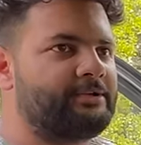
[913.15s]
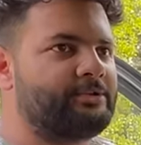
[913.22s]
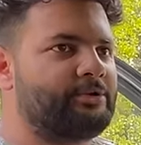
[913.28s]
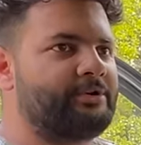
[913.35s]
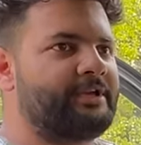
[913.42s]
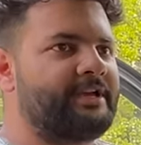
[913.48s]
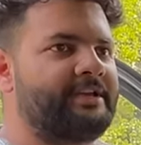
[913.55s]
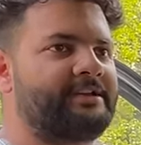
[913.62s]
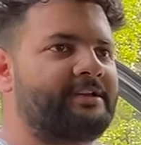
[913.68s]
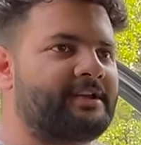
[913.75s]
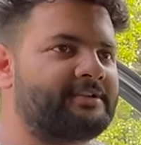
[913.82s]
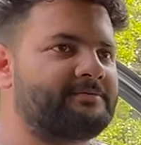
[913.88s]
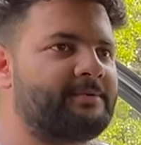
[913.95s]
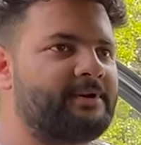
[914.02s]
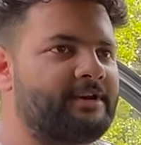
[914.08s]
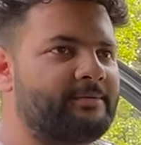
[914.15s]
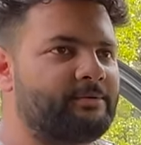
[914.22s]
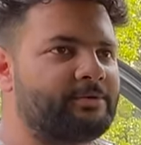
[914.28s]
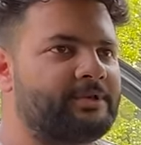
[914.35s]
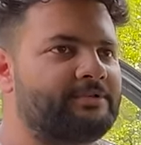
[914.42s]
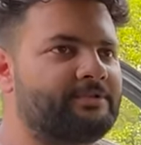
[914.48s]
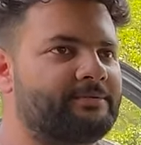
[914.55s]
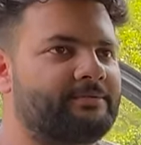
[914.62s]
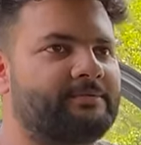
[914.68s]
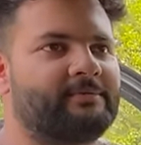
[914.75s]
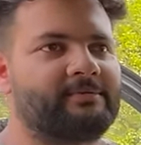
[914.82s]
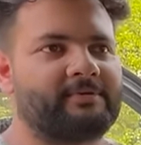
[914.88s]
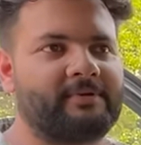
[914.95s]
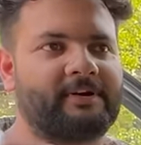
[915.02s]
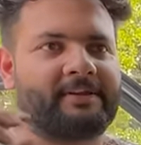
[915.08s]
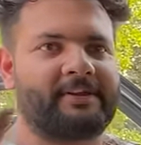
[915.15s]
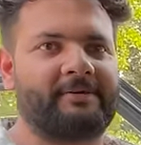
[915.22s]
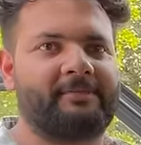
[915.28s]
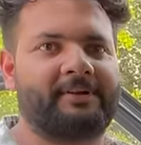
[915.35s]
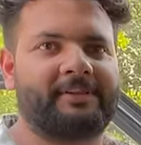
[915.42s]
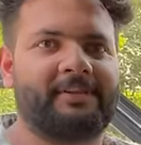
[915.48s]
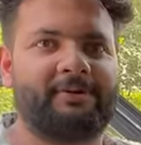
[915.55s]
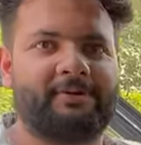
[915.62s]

तो यही ट्रस्ट बिल्डअप होता है जो सही करना सही पड़ता है